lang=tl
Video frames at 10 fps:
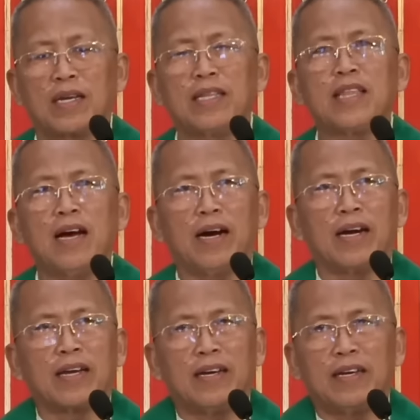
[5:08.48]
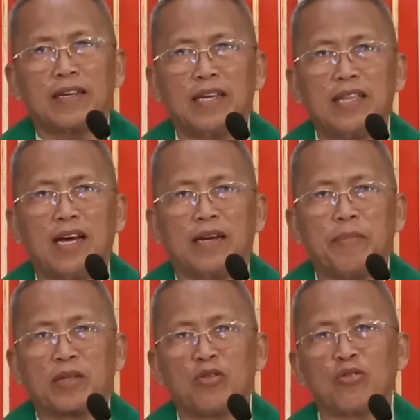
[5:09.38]
Kita, kita
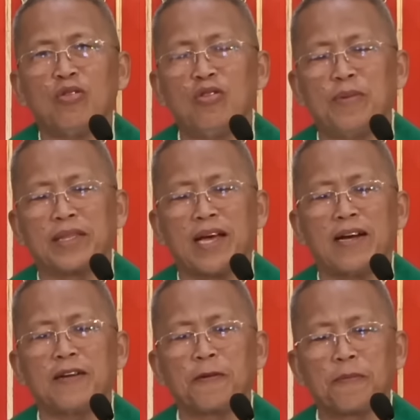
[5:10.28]
magtotoo man ta.